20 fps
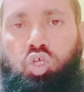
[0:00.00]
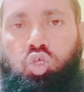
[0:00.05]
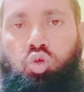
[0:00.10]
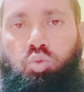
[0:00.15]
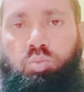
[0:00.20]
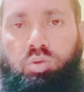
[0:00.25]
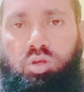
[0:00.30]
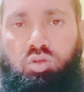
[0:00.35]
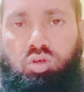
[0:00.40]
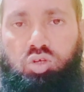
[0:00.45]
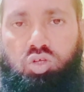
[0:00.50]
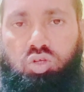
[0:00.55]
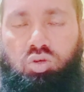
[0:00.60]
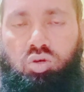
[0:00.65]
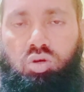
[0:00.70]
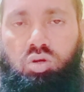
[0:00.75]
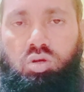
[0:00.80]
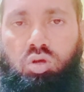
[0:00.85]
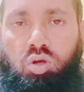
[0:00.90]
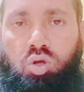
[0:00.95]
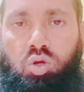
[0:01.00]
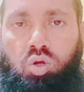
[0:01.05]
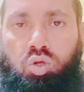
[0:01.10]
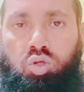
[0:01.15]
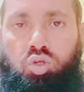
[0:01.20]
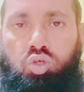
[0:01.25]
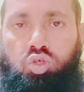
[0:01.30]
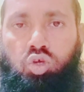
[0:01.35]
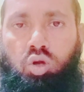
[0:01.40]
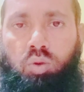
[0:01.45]
সুপ্রিয় দর্শক
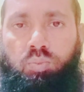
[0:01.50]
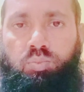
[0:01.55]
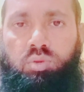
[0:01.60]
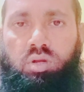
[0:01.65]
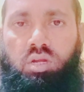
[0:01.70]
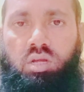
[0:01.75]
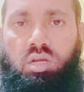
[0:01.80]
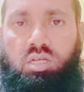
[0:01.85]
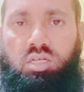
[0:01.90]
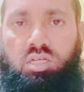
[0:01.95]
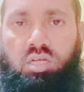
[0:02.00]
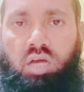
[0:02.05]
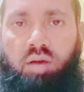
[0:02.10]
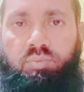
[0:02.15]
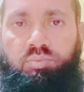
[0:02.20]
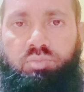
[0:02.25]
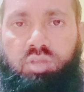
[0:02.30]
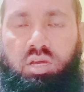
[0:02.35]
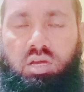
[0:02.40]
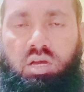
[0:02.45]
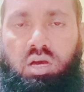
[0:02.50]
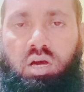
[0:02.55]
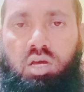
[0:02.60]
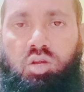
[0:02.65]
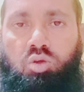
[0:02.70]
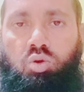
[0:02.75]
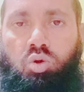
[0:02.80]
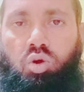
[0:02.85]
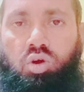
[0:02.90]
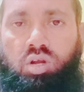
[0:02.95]
স্বপ্নে সাপ
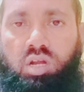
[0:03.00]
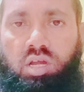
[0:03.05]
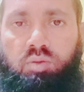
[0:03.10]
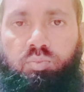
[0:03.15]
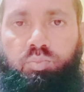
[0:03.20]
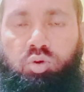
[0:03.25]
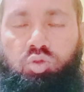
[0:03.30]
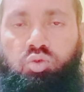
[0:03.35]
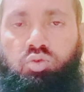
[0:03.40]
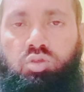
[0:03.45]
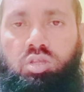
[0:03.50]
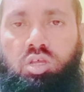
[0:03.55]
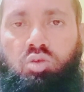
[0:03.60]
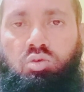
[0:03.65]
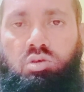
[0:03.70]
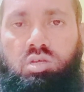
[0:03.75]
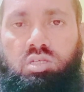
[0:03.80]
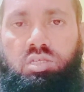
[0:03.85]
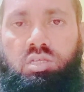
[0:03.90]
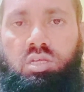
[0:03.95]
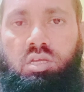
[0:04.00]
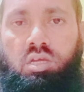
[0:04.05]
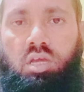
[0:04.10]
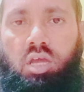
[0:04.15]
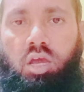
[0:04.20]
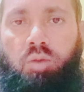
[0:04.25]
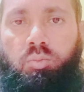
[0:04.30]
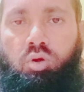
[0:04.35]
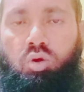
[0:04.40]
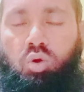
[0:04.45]
দেখার অনেক পদ্ধতি রয়েছে
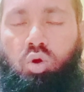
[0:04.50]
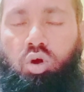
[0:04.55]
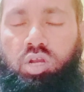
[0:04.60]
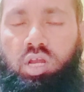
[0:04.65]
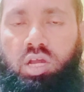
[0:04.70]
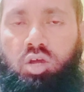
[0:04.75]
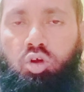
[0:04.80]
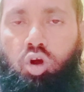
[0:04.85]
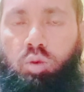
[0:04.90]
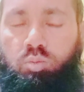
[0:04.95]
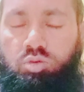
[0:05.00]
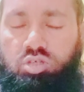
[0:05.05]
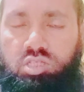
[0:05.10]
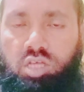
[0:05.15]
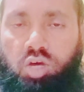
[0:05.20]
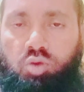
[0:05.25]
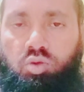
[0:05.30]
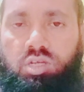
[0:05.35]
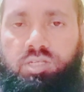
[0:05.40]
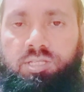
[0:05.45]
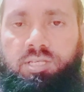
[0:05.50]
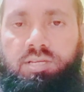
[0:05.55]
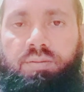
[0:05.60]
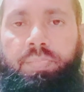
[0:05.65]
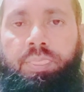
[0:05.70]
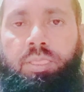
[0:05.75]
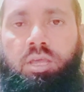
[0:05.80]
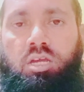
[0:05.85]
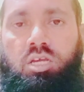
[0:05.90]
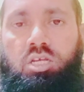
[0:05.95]
এবং অনেক অবস্থা রয়েছে
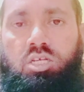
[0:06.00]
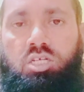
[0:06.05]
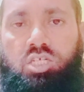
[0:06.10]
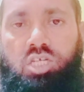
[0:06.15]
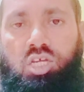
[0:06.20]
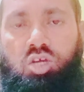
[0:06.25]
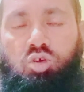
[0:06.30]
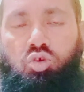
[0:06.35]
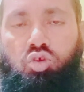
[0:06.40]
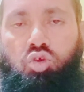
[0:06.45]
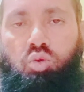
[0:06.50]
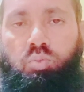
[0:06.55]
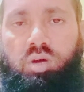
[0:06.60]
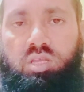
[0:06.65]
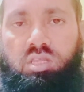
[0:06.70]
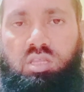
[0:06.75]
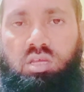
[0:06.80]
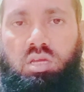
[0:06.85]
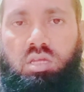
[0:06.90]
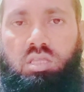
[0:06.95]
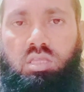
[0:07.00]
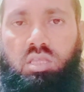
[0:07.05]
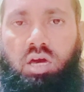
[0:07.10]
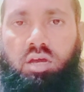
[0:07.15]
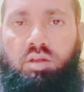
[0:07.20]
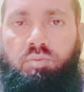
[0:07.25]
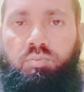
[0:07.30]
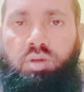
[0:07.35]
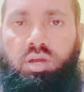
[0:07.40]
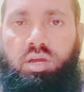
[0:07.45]
সে অনুপাতেই
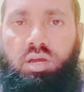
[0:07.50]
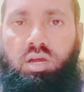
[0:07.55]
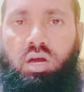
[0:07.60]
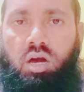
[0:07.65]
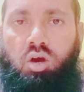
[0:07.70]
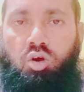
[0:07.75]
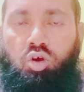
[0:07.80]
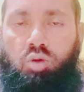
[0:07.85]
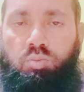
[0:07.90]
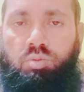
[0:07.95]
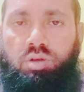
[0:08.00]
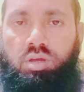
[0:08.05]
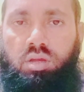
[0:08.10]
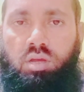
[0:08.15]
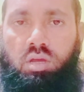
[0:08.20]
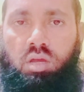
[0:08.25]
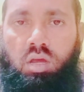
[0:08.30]
তার ব্যাখ্যা হবে